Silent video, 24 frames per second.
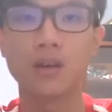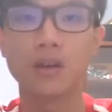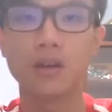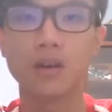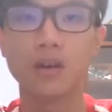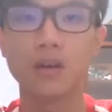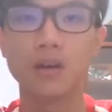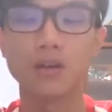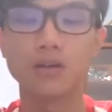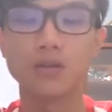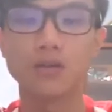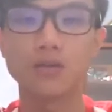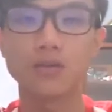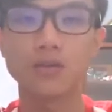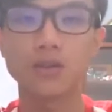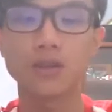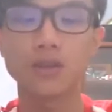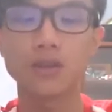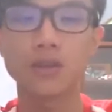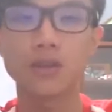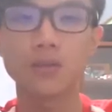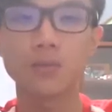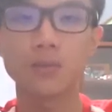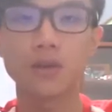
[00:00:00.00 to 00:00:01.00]
呃，就谢
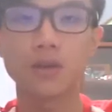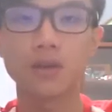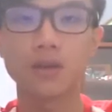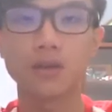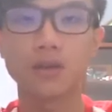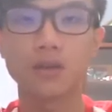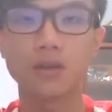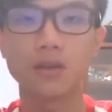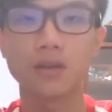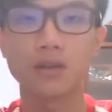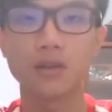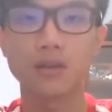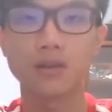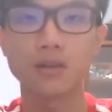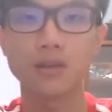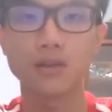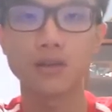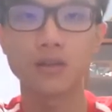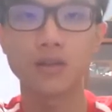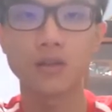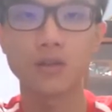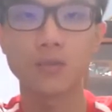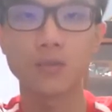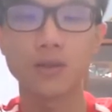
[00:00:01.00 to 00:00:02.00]
谢你们牺
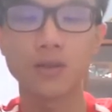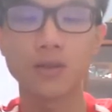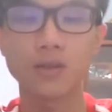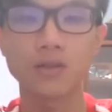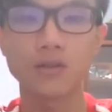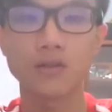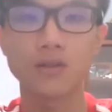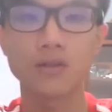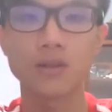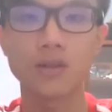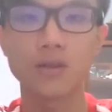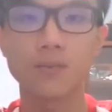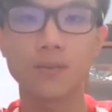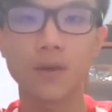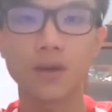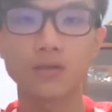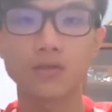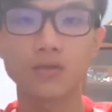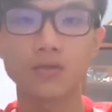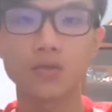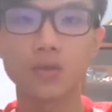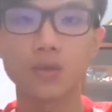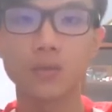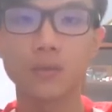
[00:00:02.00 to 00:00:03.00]
牲你们的时间帮
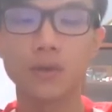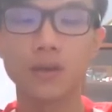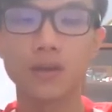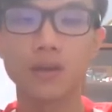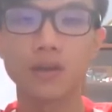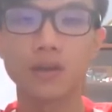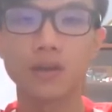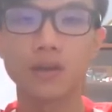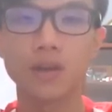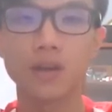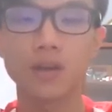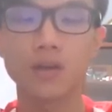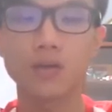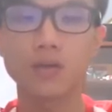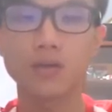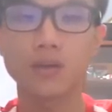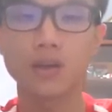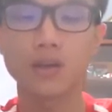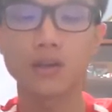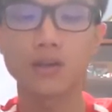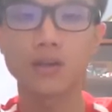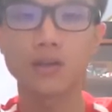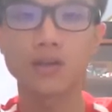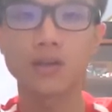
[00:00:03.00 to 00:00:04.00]
助我们，然后
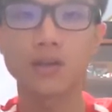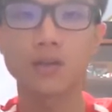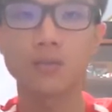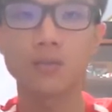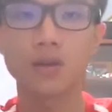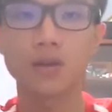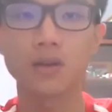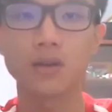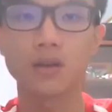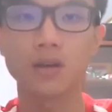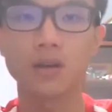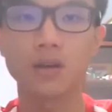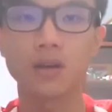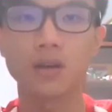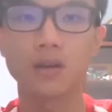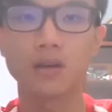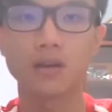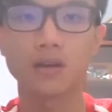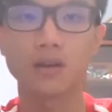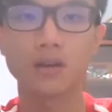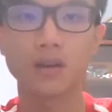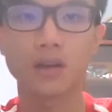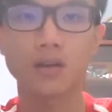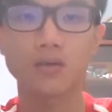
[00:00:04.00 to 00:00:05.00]
也谢谢你们，呃，
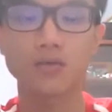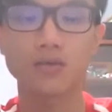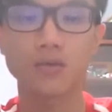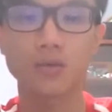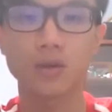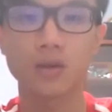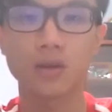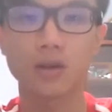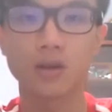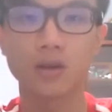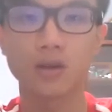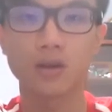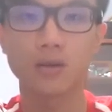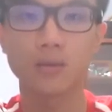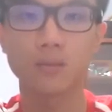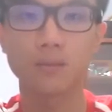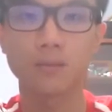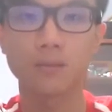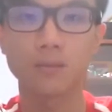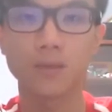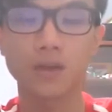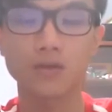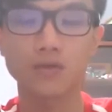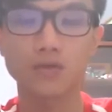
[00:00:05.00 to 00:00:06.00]
告诉，呃，
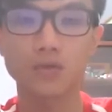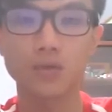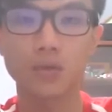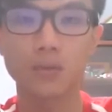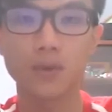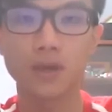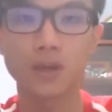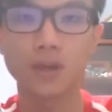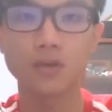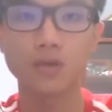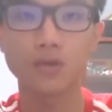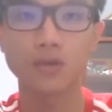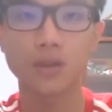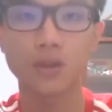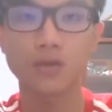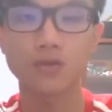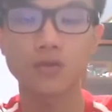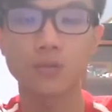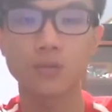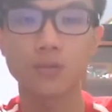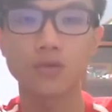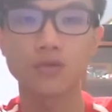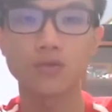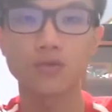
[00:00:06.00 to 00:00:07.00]
告诉我们要用到
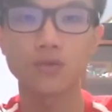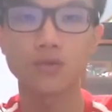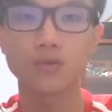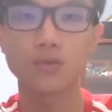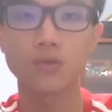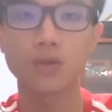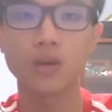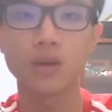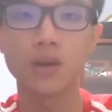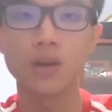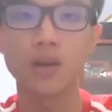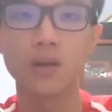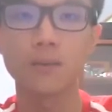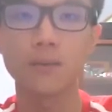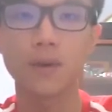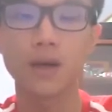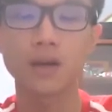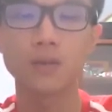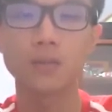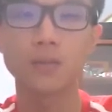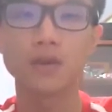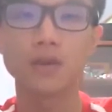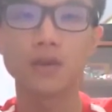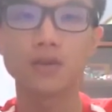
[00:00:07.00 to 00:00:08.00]
什么书，把
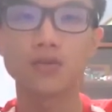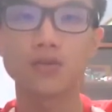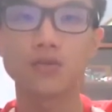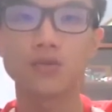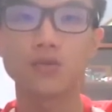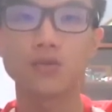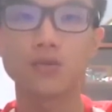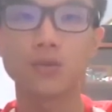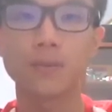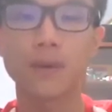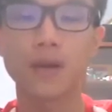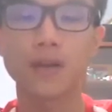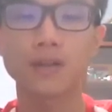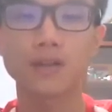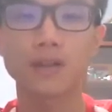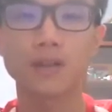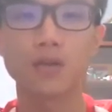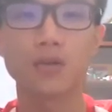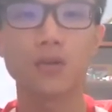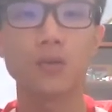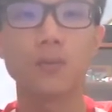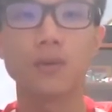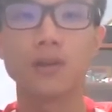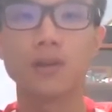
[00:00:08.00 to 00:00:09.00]
你们的书 pass 给
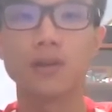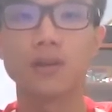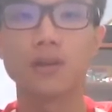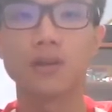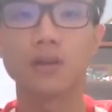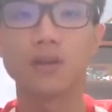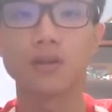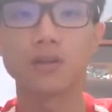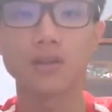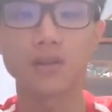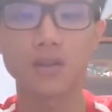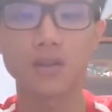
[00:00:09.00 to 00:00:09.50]
我们，谢